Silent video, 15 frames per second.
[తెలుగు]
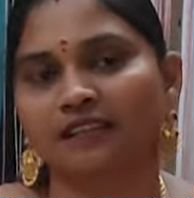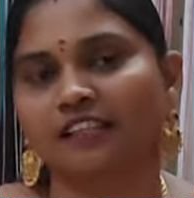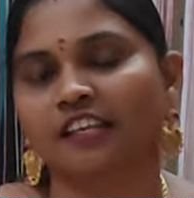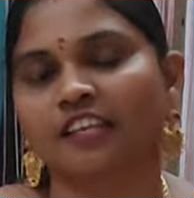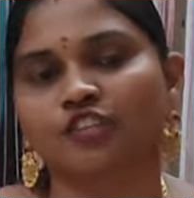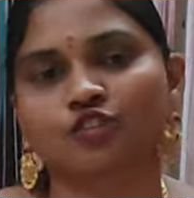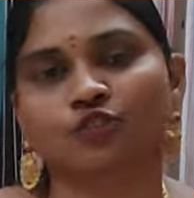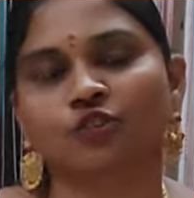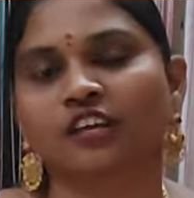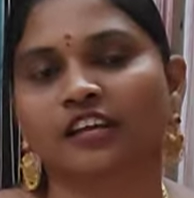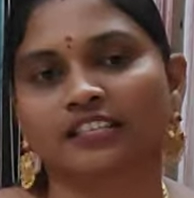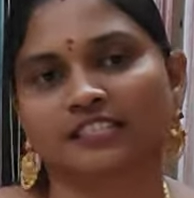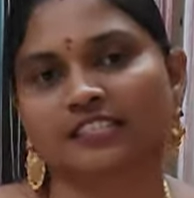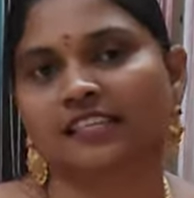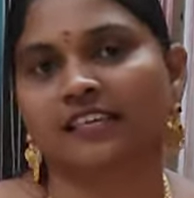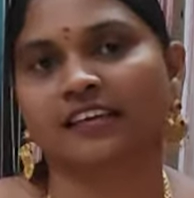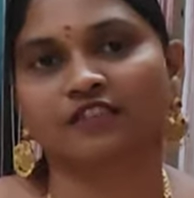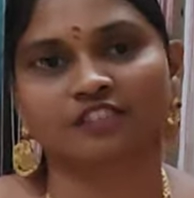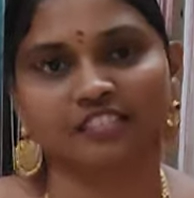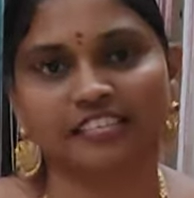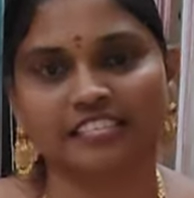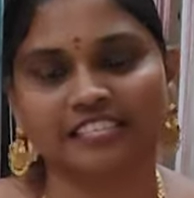దినేష్ స్టోర్ని ఖచ్చితంగా
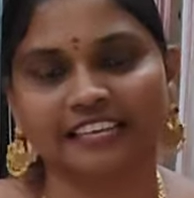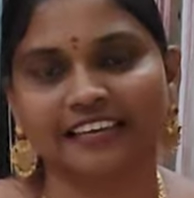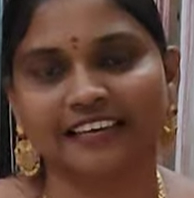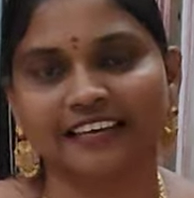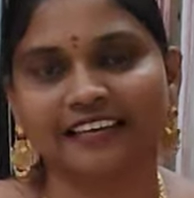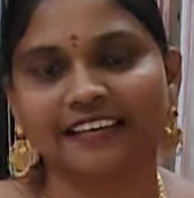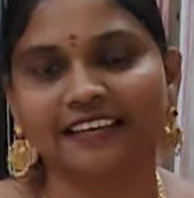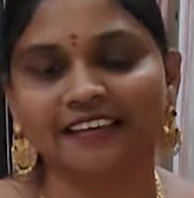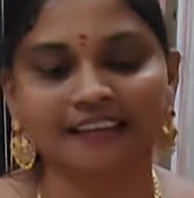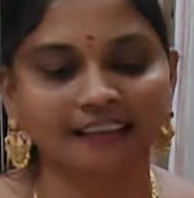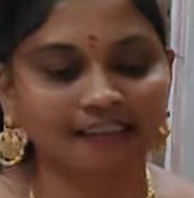విజిట్ చేయండి